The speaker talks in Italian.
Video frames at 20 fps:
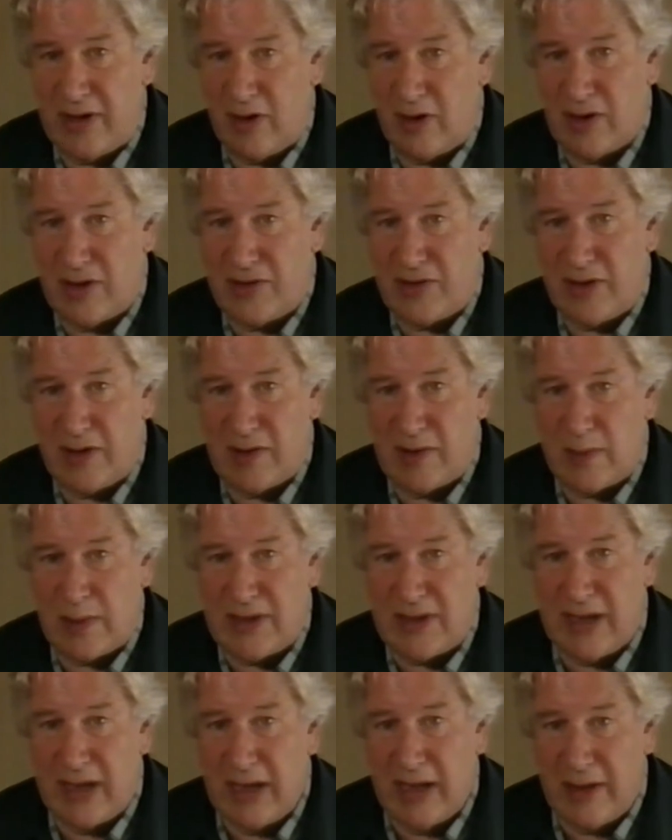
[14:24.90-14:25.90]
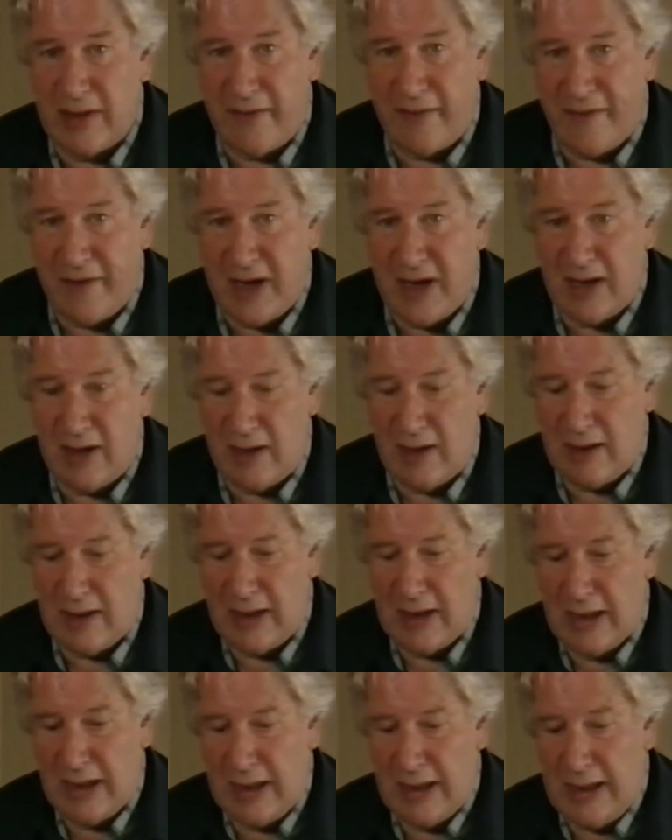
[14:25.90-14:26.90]
dove i tedeschi e gli austriaci
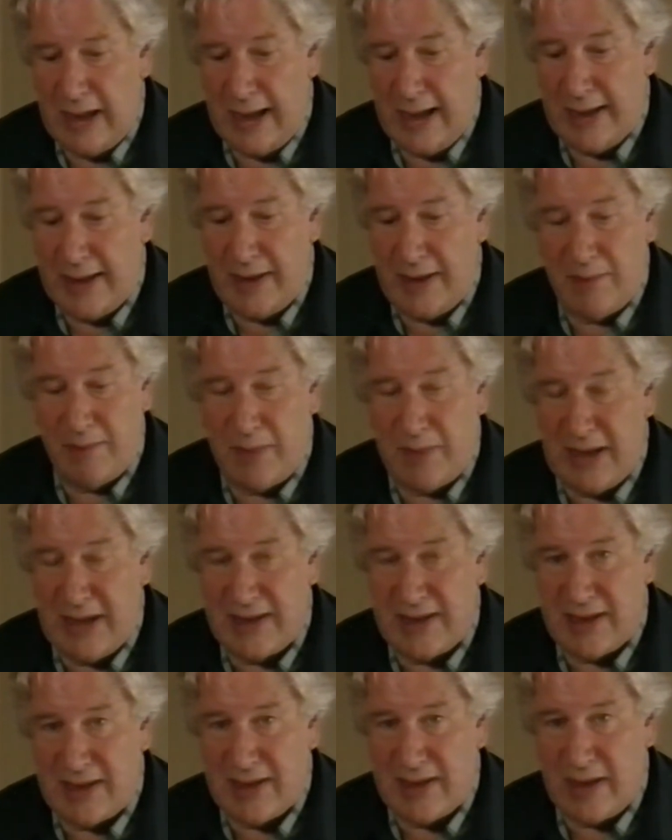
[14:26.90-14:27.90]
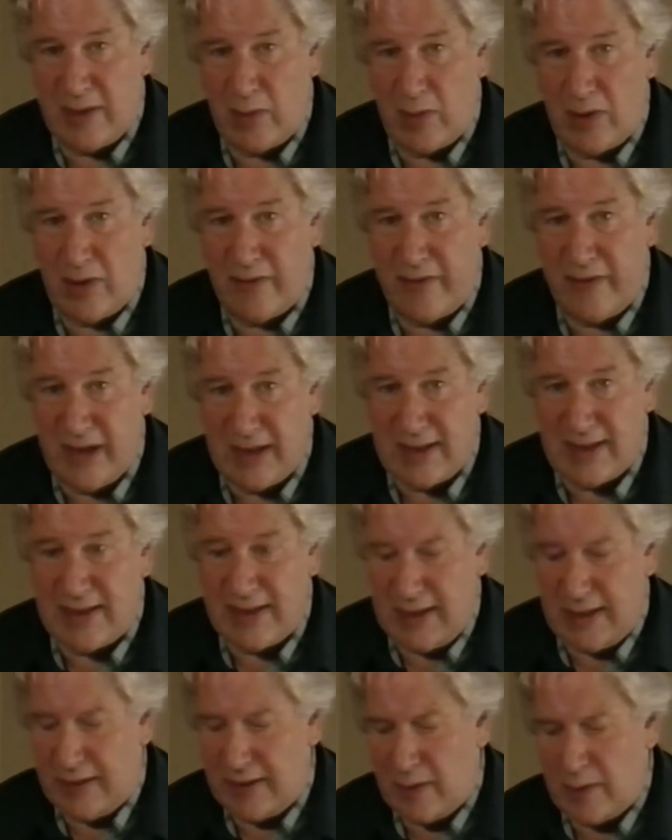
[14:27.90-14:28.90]
stavano vincendo e avanzando.
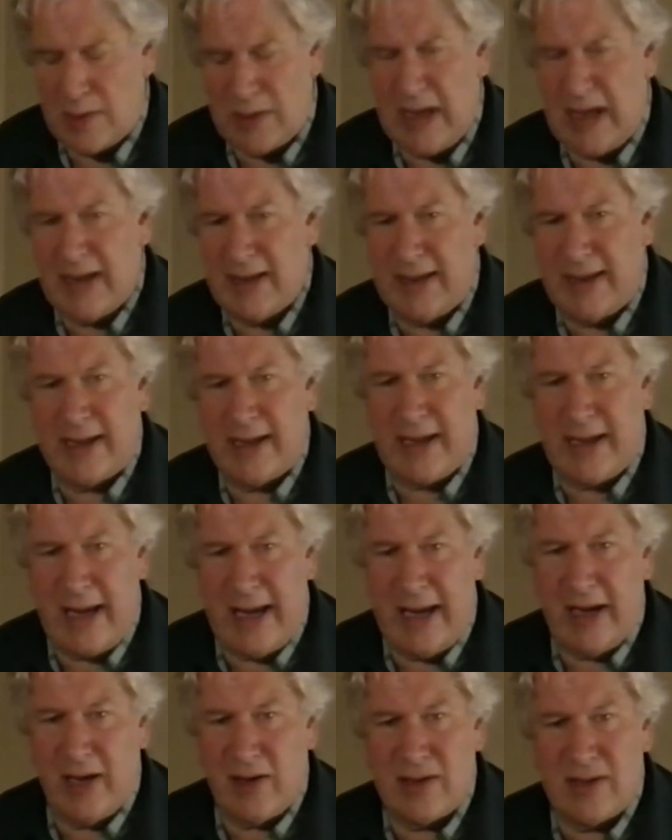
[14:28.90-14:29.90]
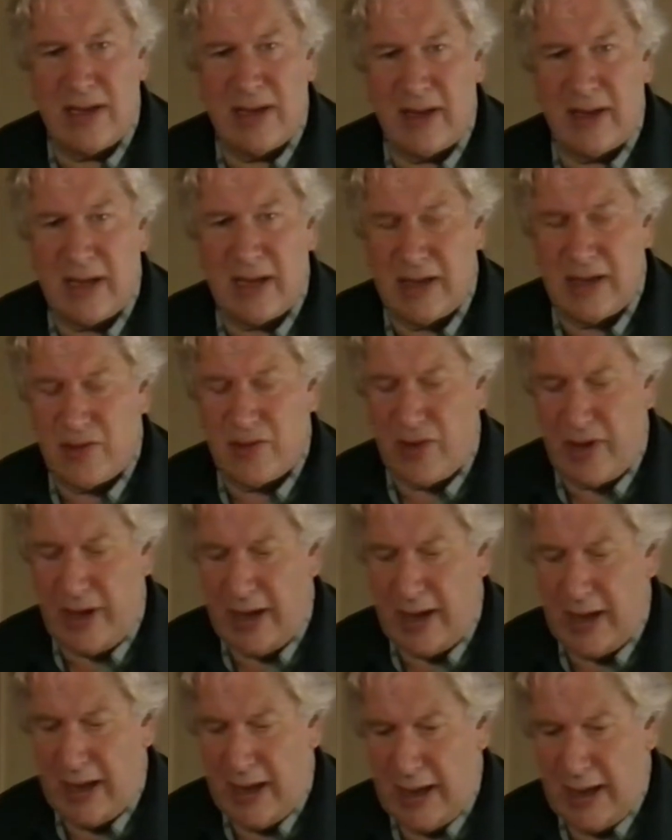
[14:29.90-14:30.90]
Nelle campagne russe regnava il
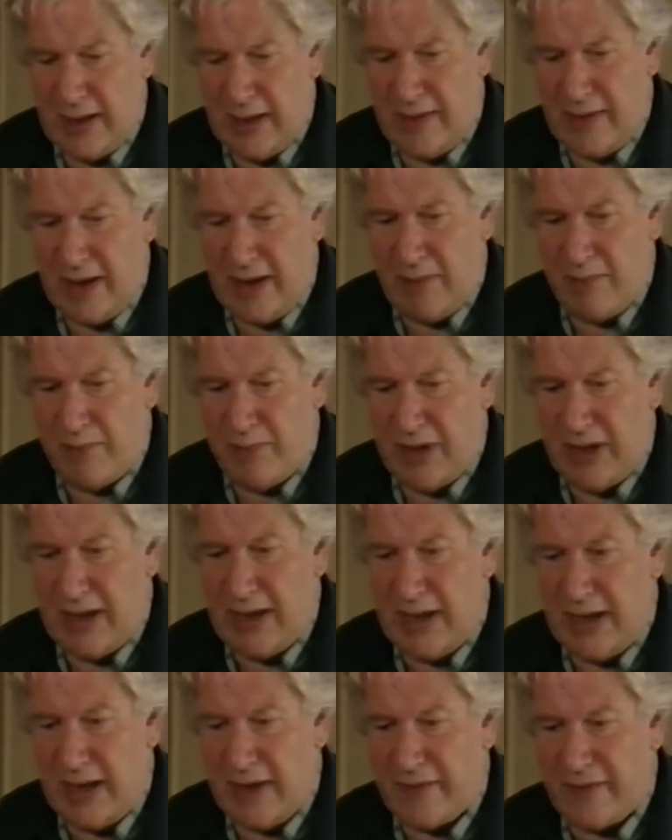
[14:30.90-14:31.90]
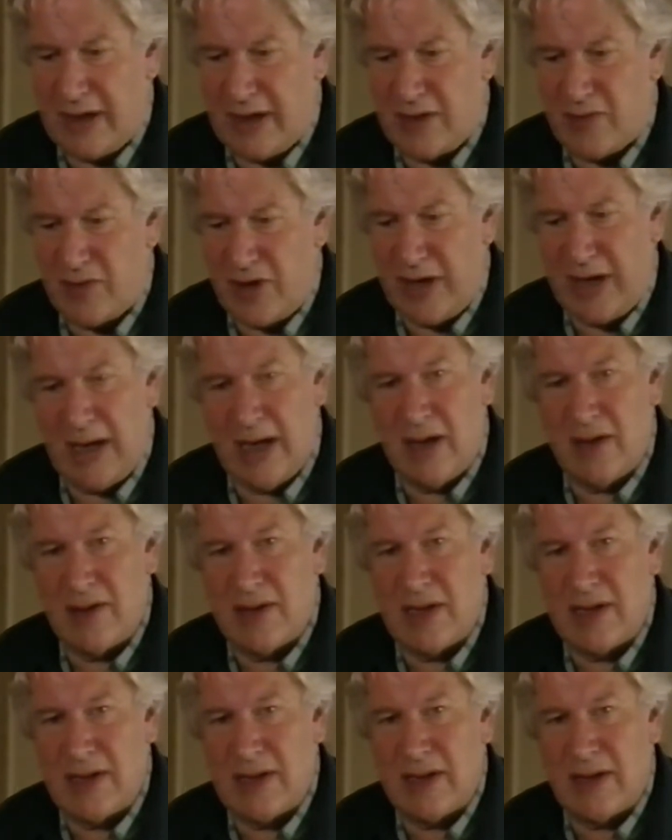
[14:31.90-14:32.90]
caos totale. Le case bruciavano
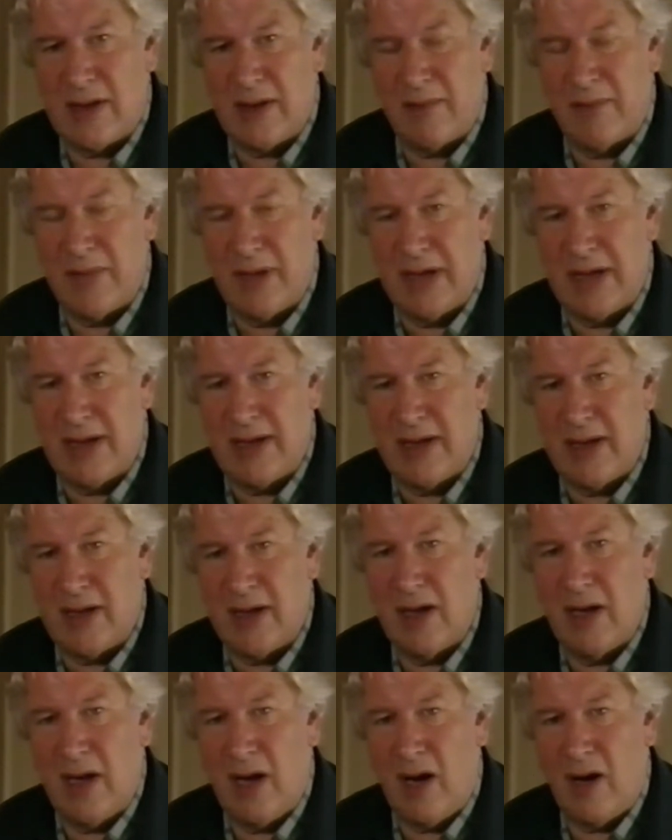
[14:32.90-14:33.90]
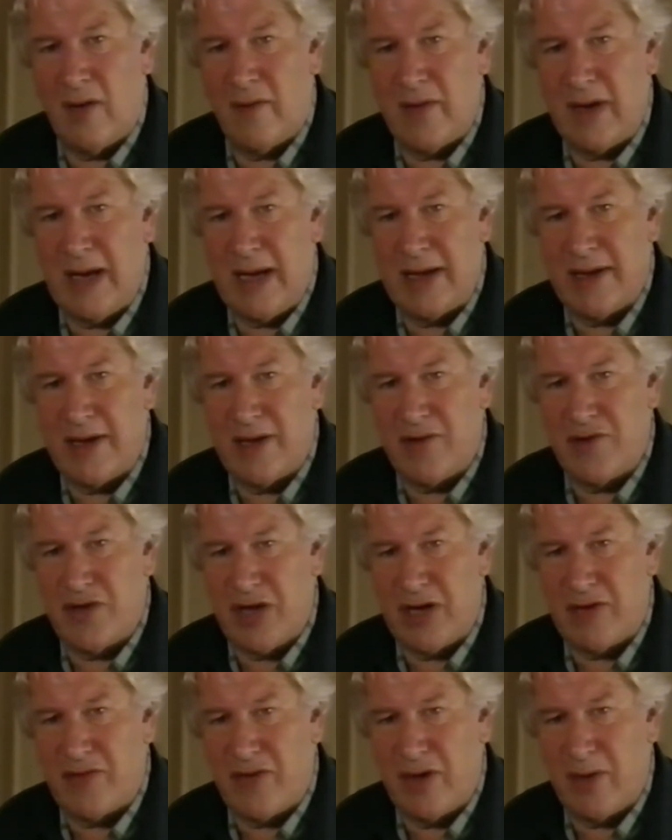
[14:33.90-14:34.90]
e la nobiltà rurale veniva
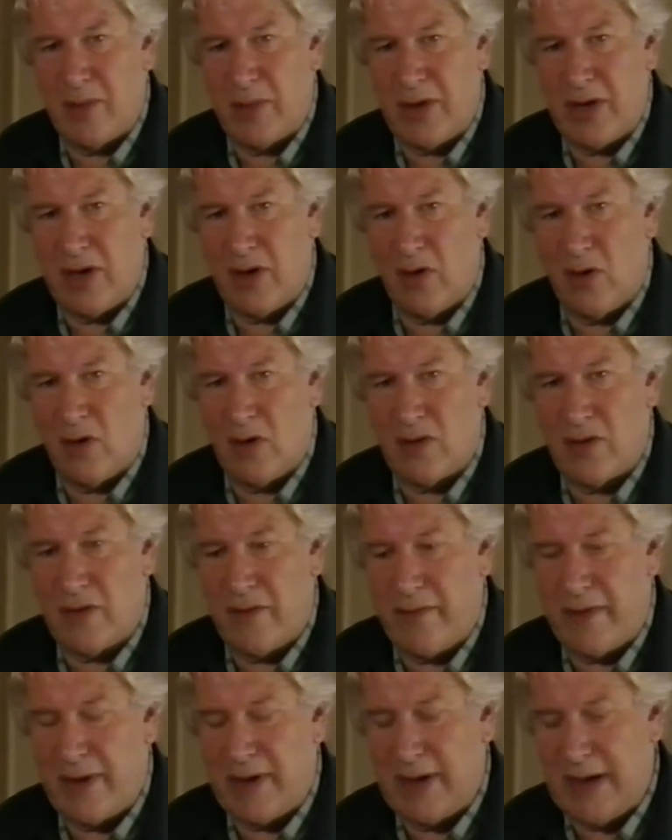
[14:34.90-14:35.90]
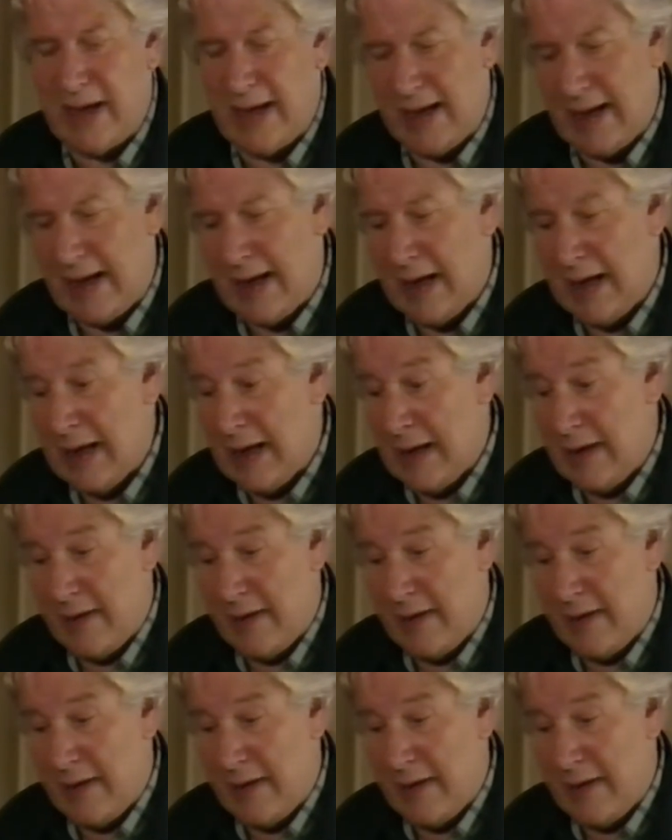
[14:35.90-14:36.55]
assassinata brutalmente quasi ogni giorno.